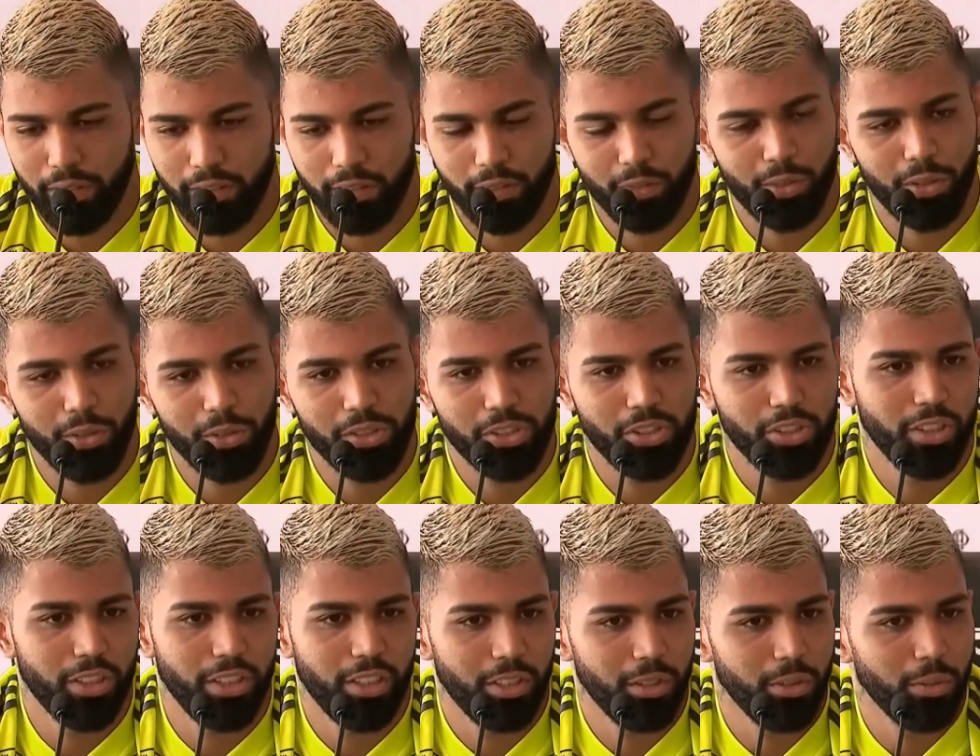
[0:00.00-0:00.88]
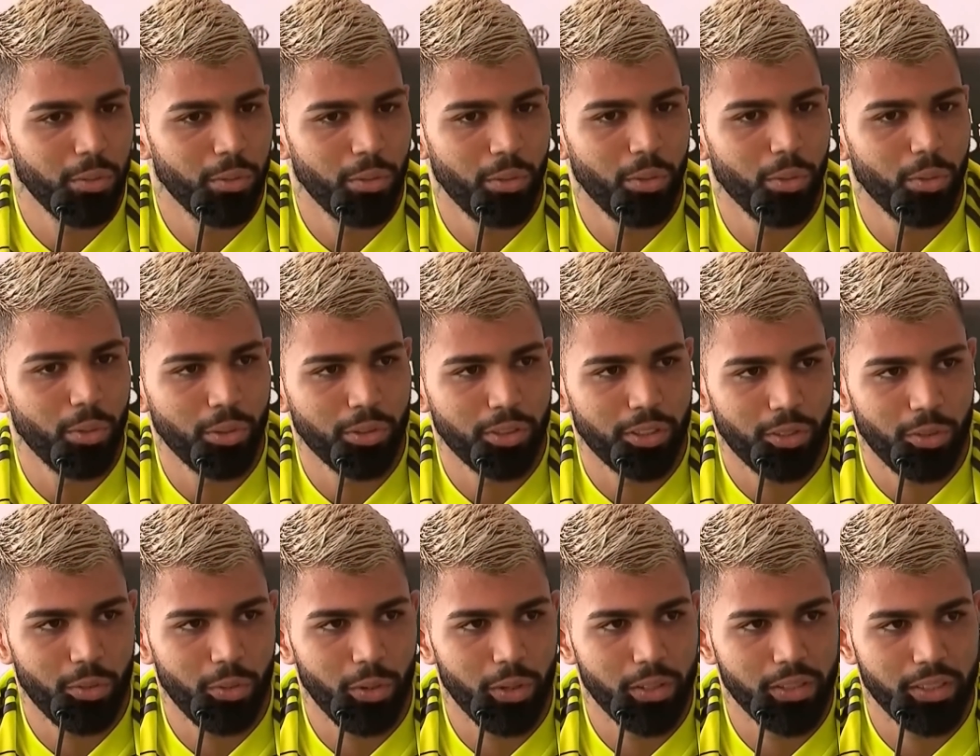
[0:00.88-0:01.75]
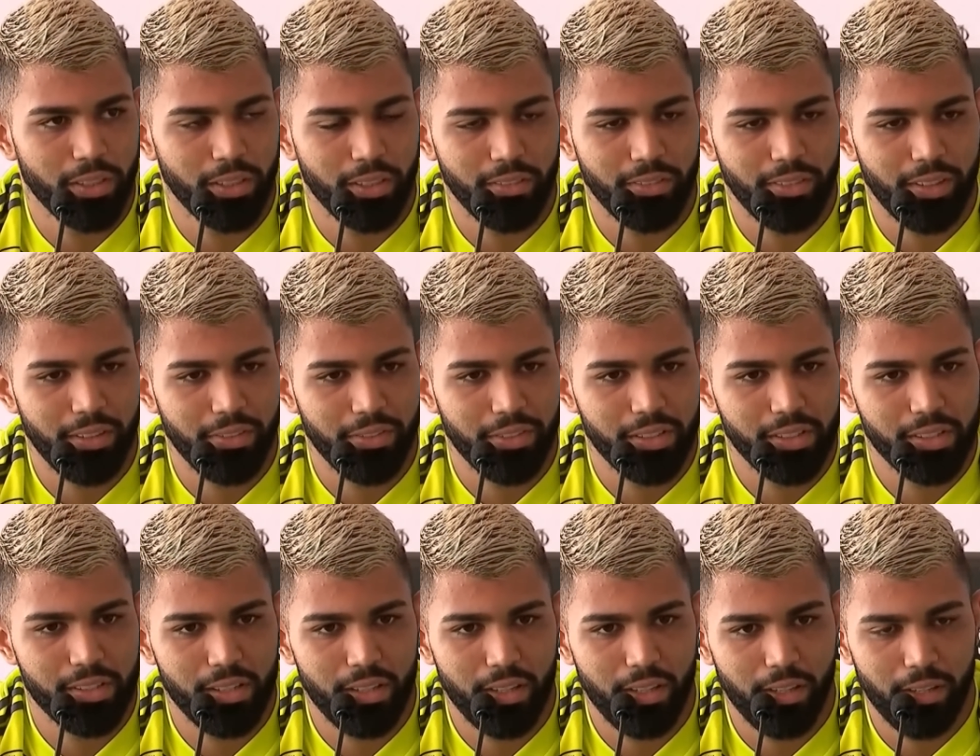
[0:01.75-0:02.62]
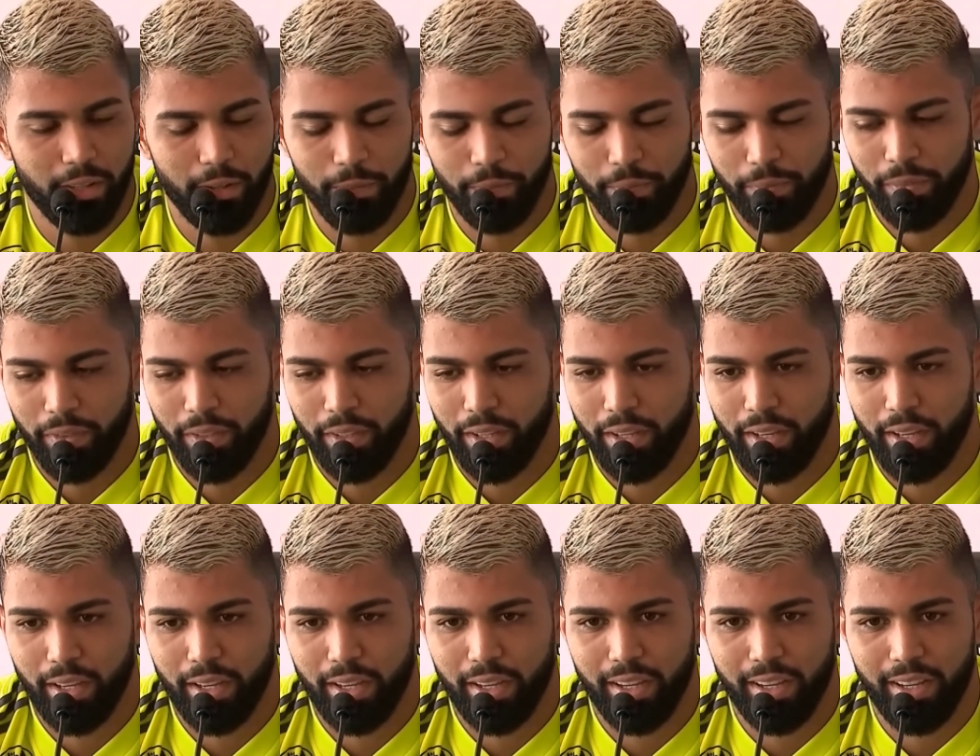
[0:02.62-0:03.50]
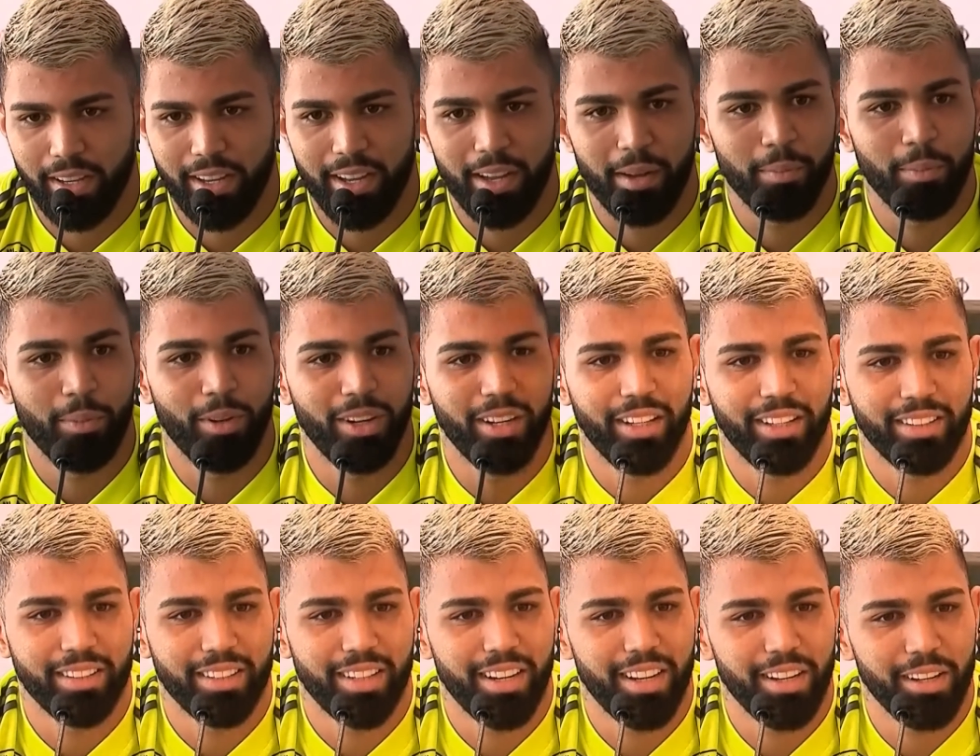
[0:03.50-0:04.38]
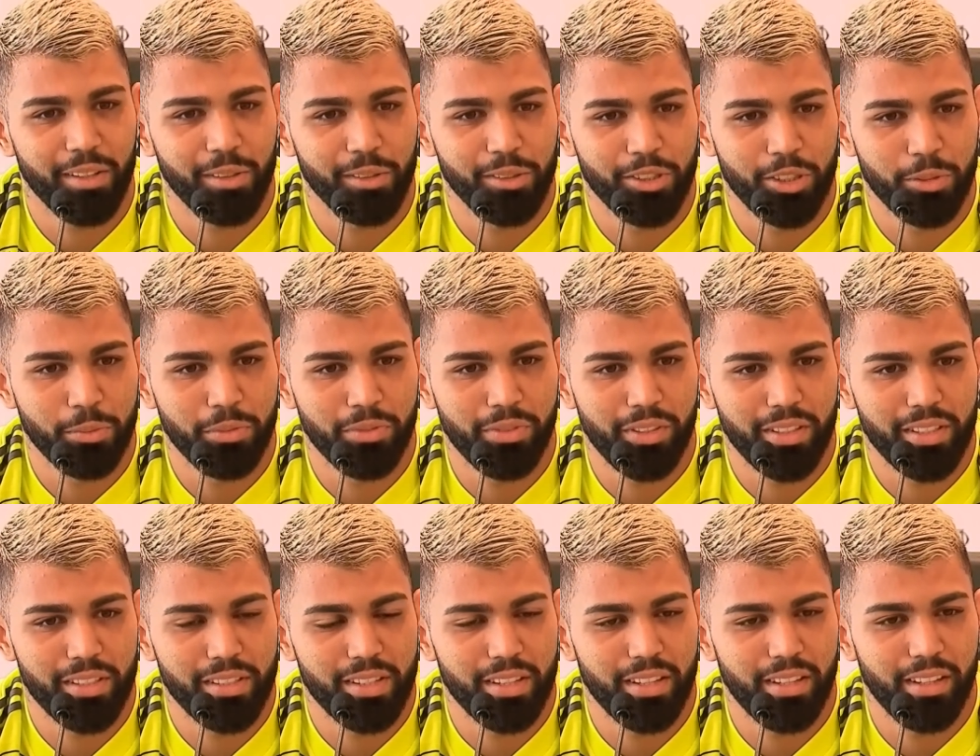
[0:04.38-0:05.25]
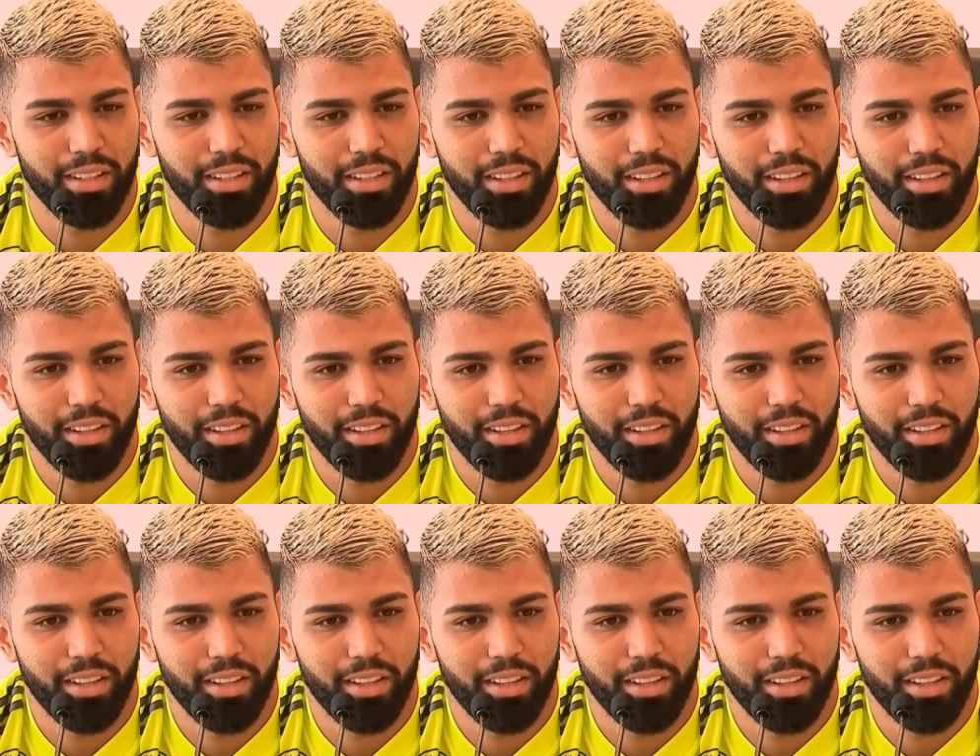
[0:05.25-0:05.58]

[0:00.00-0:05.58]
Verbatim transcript: E não é o dinheiro ou outra coisa que vai fazer é, a bola entrar, o time vencer.